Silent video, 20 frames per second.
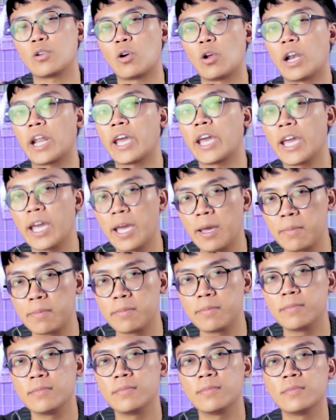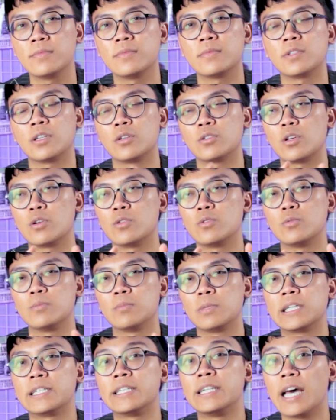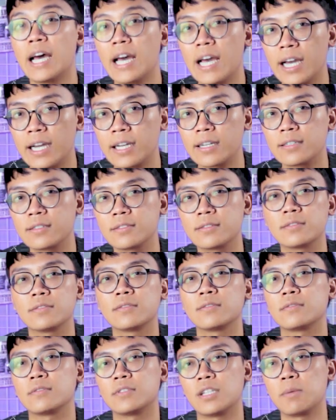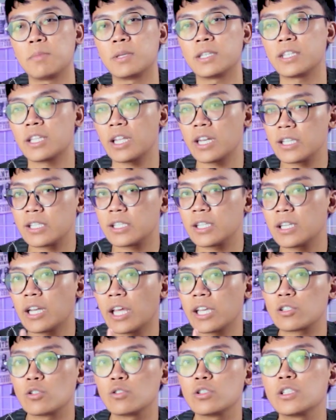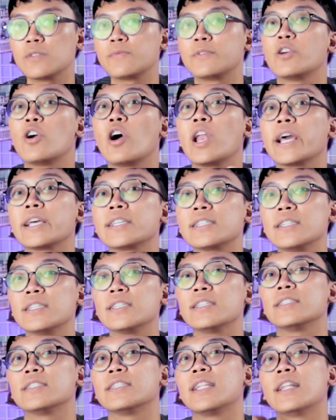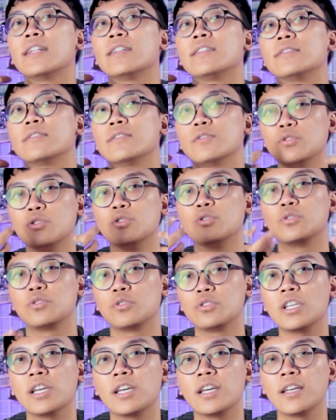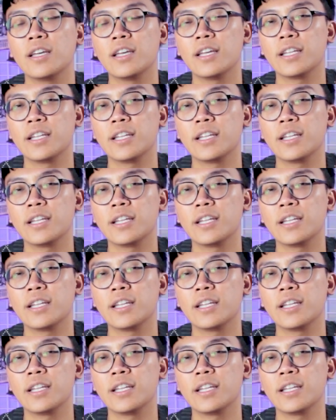collab, atau meledak, limited edition, eksklusif di koleksi dan ujung-ujungnya